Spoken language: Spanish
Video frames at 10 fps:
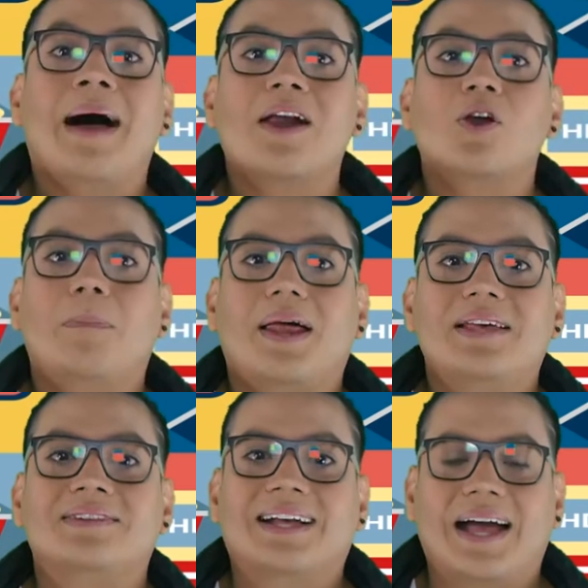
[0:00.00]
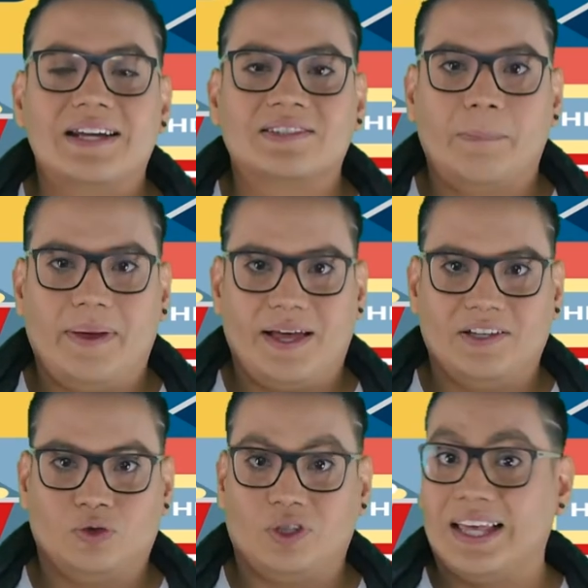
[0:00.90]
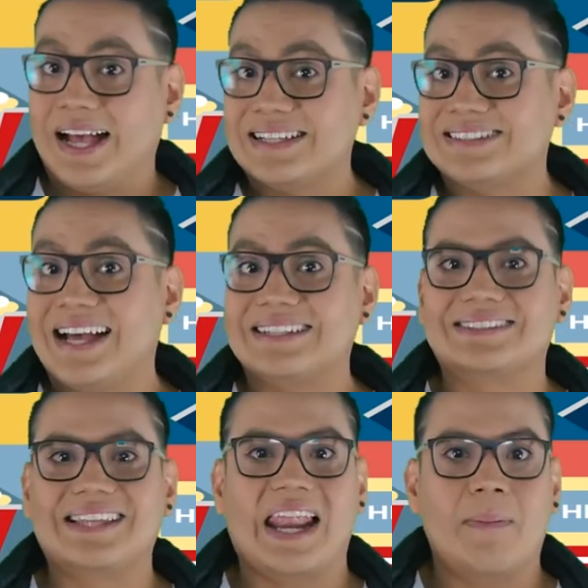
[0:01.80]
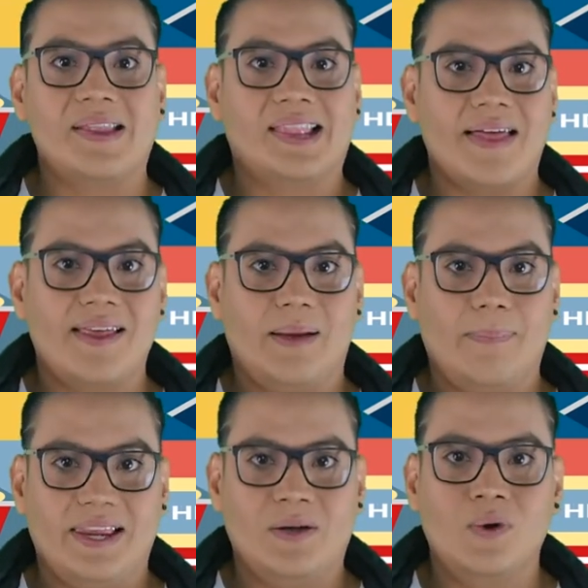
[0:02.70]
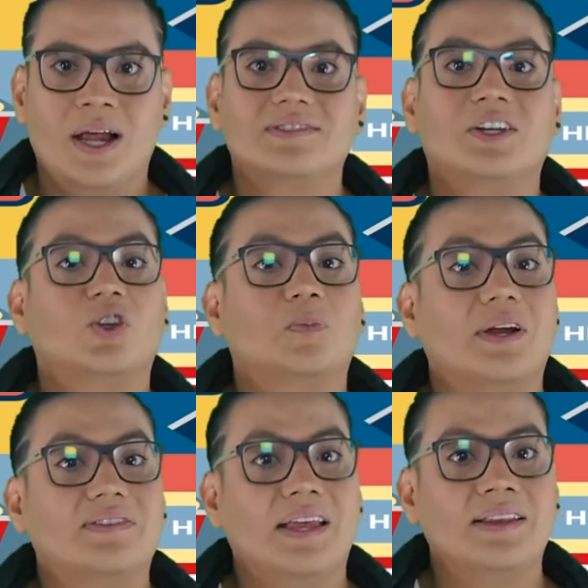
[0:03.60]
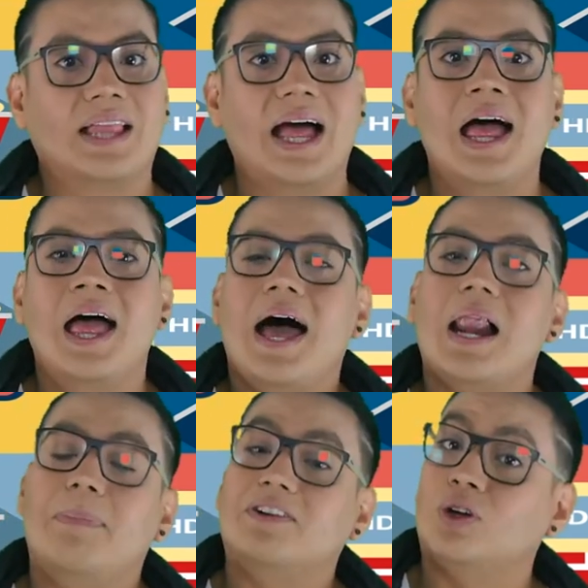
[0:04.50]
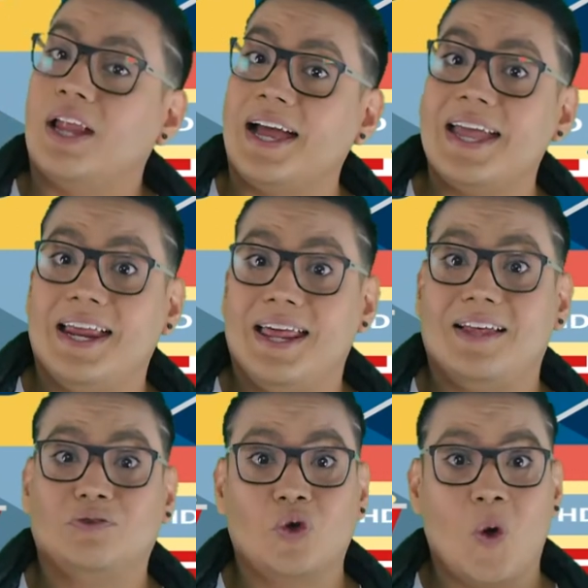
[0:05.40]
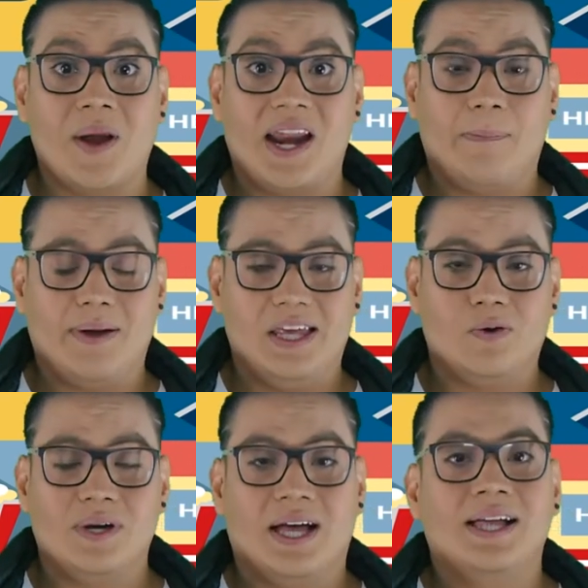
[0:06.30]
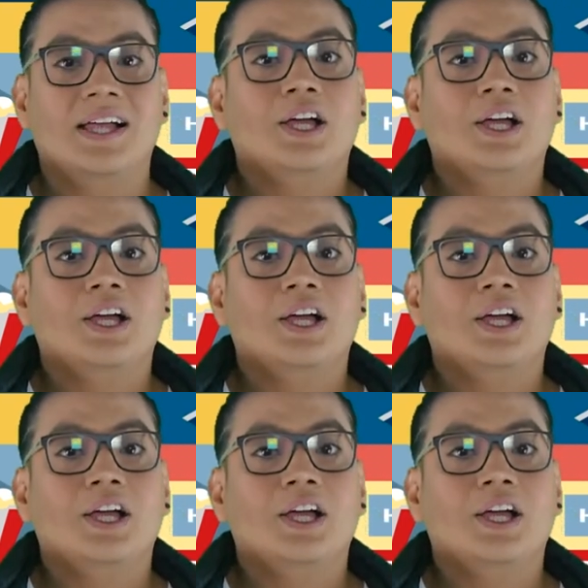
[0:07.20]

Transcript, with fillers: Marlo parece caerse a pedazos y casi hasta la mitad de la película se nos presenta al personaje que le da su nombre a la película,